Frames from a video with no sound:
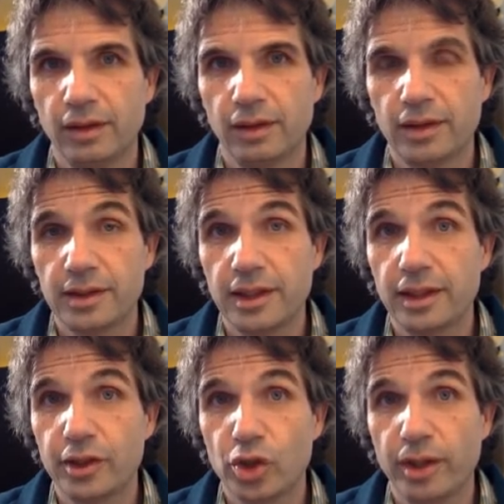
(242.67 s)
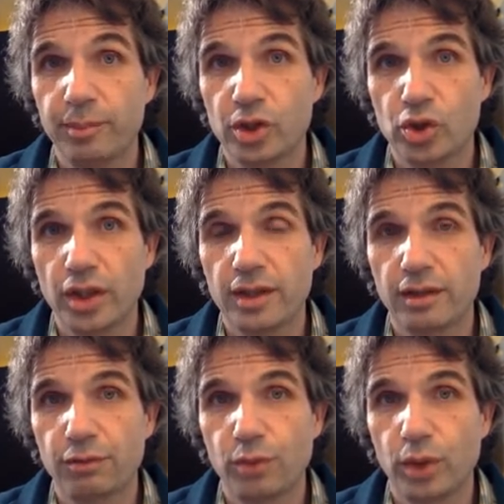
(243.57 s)
Tatsächlich schreibt der
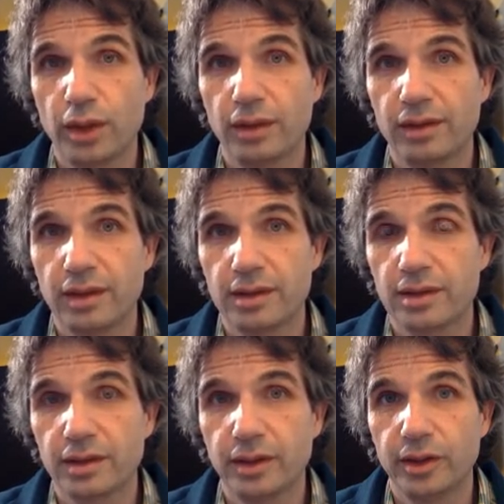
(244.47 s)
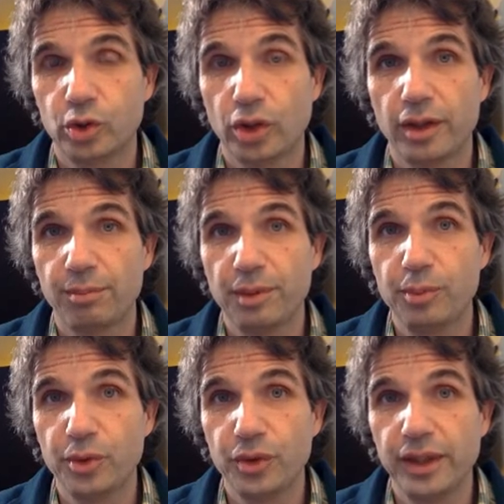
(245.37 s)
Standard vor, dass die
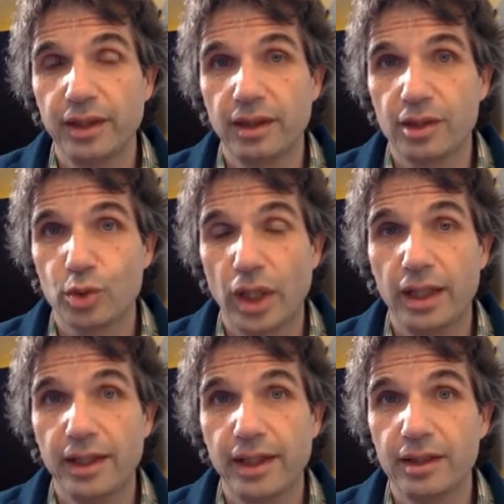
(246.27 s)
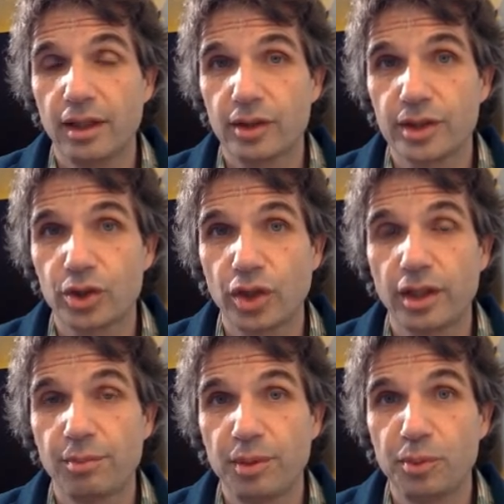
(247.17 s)
Standardbibliothek, also alle Header aus der
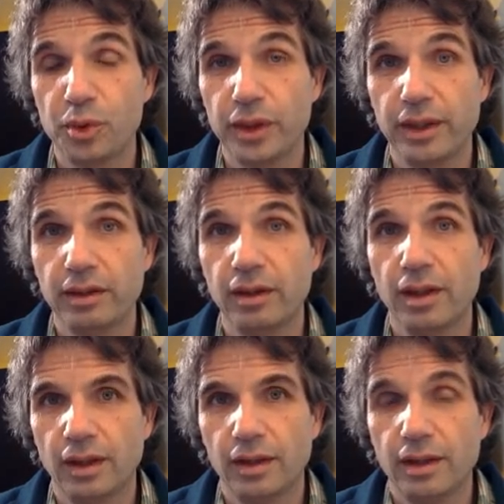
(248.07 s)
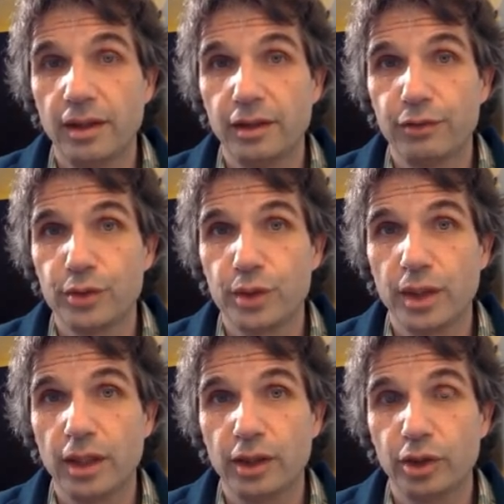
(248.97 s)
Standardbibliothek, gar nicht
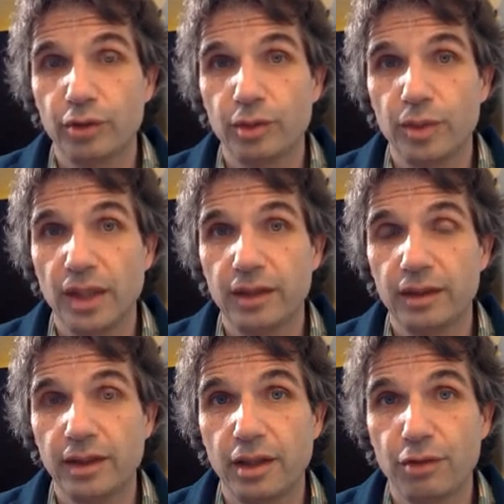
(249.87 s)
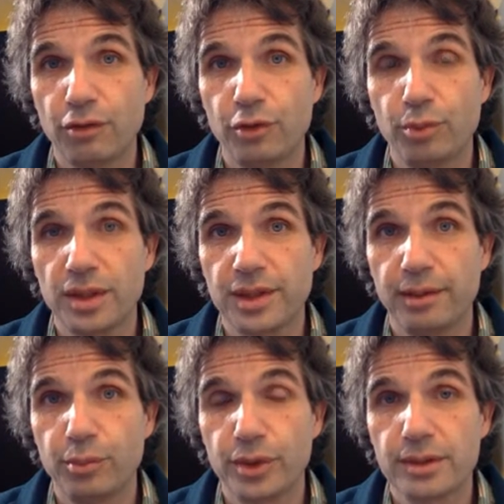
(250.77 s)
physikalisch auf dem Datenträger verfügbar
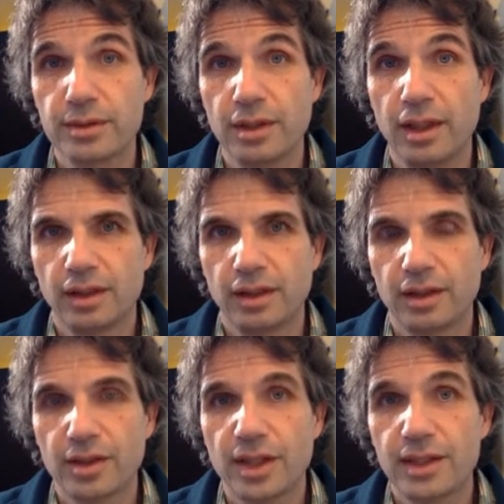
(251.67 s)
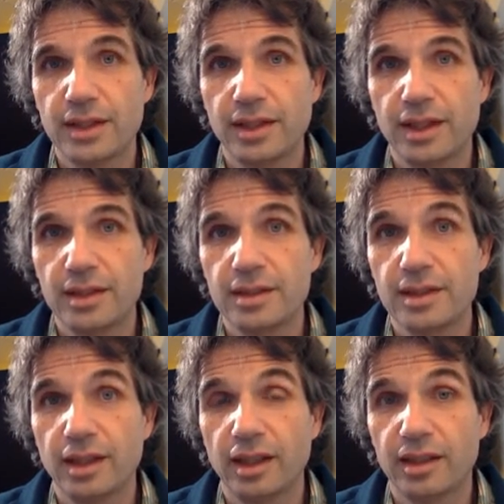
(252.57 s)
sein müssen. Das heißt, die ganzen
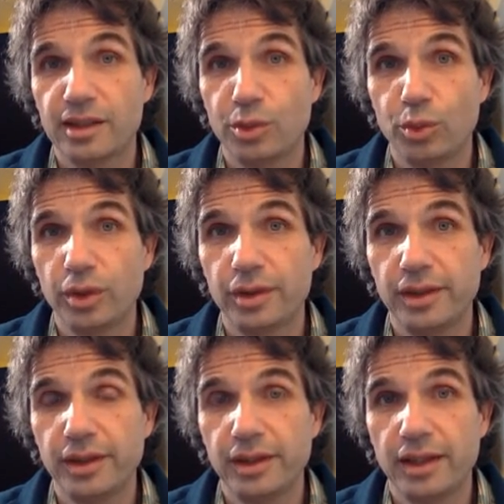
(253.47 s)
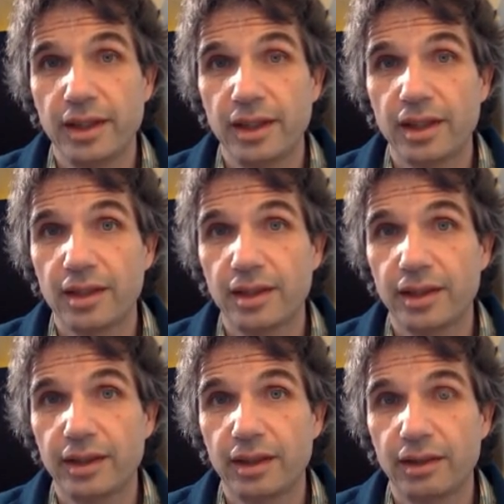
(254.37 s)
Deklarationen, die in den
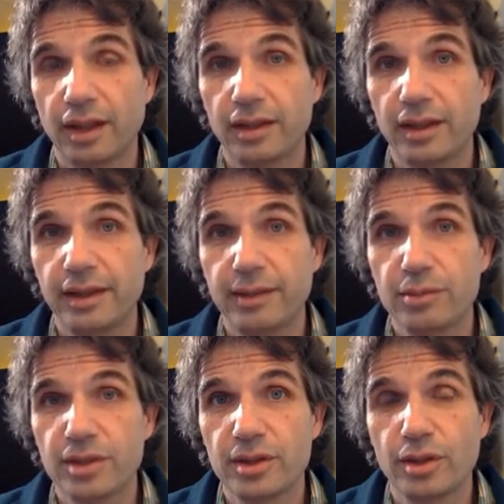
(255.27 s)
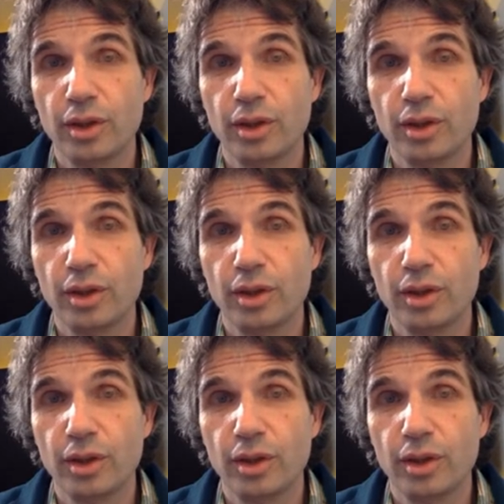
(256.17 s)
Header-Dateien angegeben sind,